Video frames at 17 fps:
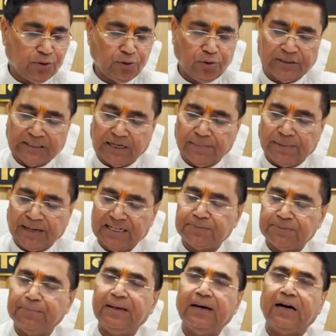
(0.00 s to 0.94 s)

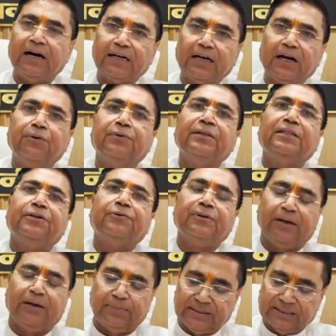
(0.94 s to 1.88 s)
2022 में अट्ठावन दिनों
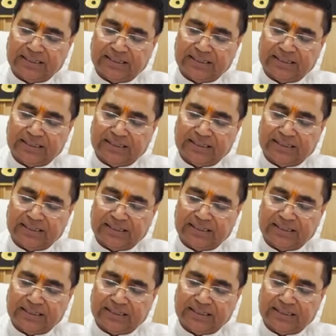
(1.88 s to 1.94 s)
ने हमें